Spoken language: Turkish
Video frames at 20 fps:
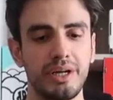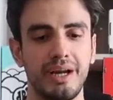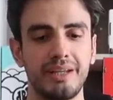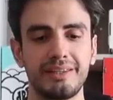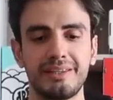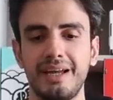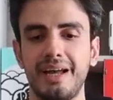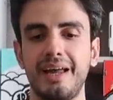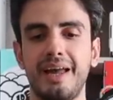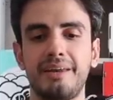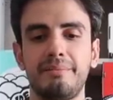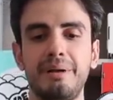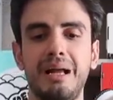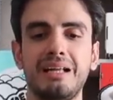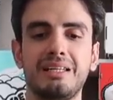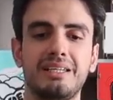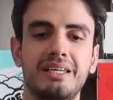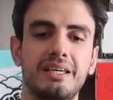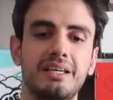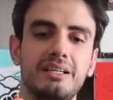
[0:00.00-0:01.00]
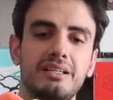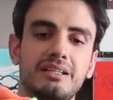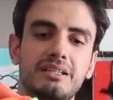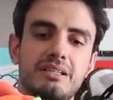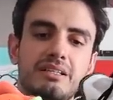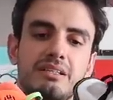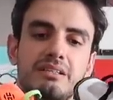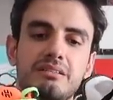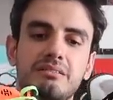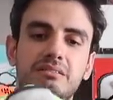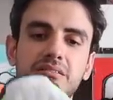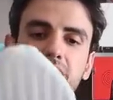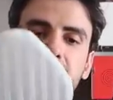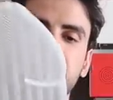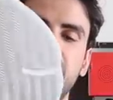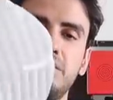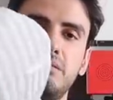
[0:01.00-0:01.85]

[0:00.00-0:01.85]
Hatta yani belki e,